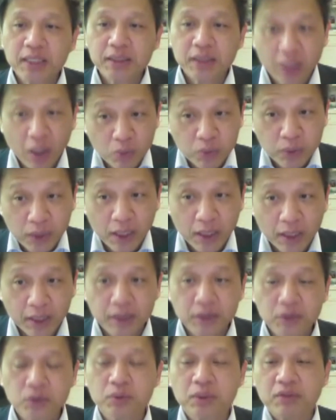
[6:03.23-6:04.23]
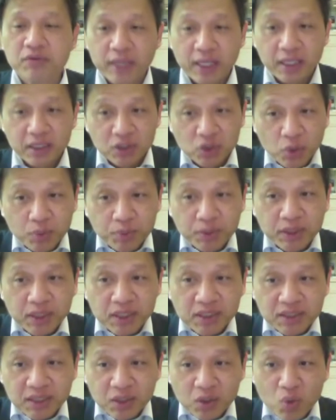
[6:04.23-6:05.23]
ra đồng thời nữa chúng ta phải giúp cho
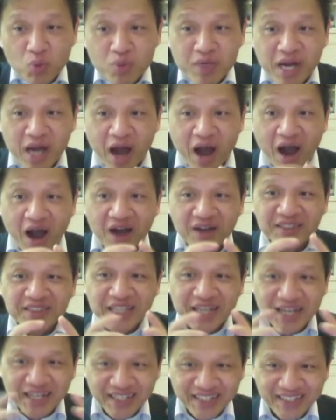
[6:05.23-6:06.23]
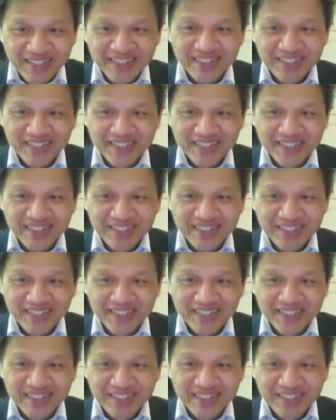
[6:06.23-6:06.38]
người dân cũng nở ra